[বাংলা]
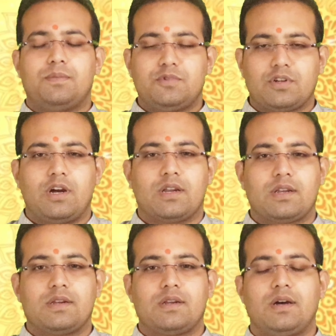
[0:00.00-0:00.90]
নমস্কার
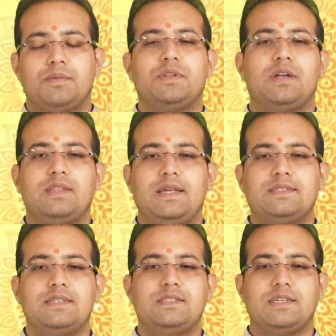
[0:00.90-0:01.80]
আপনারা
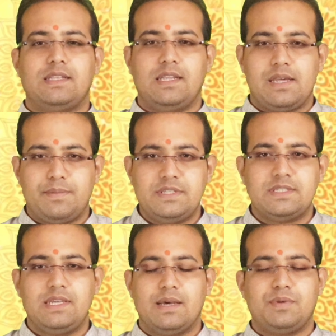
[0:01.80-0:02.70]
দেখছেন চ্যানেল
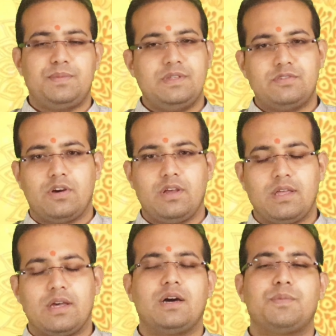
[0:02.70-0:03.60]
এবিসি আমি বিজয়
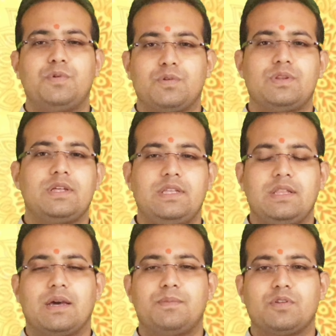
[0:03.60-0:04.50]
আর প্রত্যেক
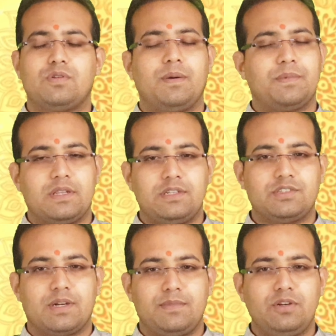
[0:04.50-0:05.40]
দিনকার মতো আপনাদের
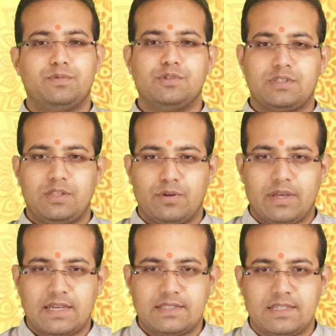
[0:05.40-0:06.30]
সামনে উপস্থিত
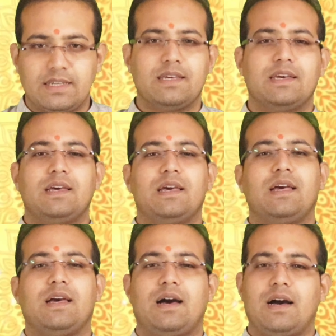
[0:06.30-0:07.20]
হয়ে গেছি
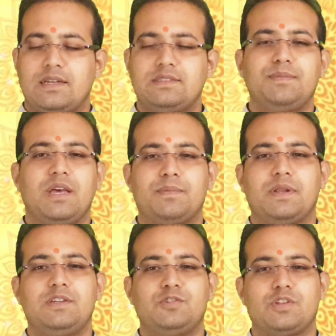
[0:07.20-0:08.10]
আজ আমি
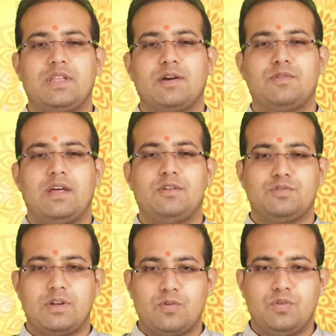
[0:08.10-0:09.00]
আপনাদের সাথে এখন
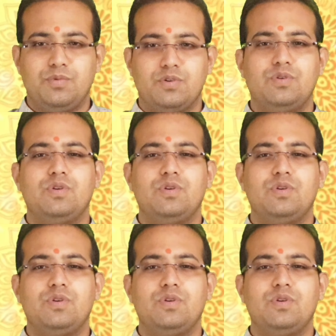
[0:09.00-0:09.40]
আলোচনা করব